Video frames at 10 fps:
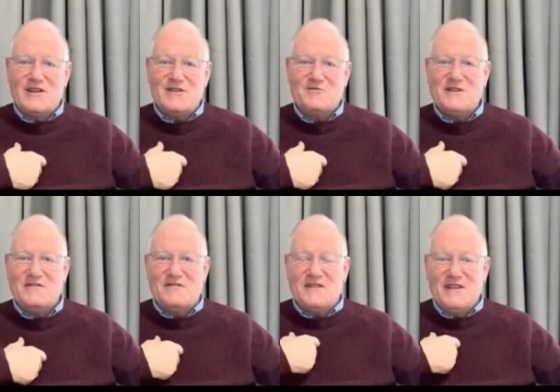les
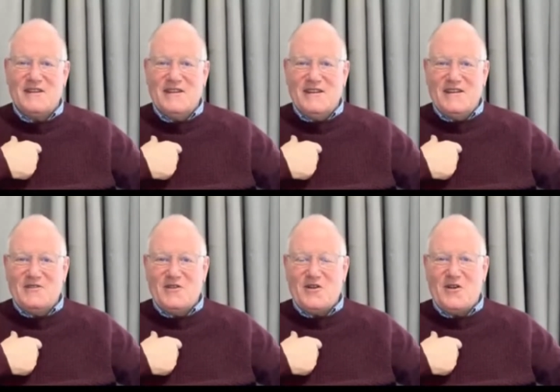Juifs
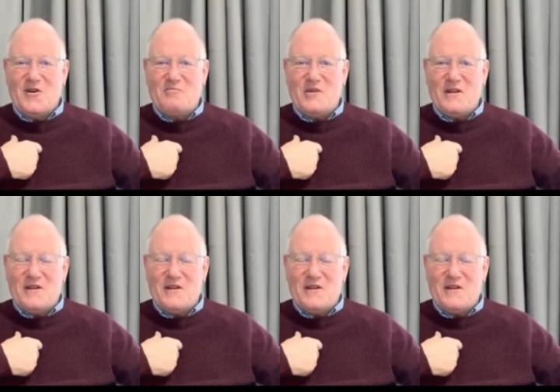de l'Europe,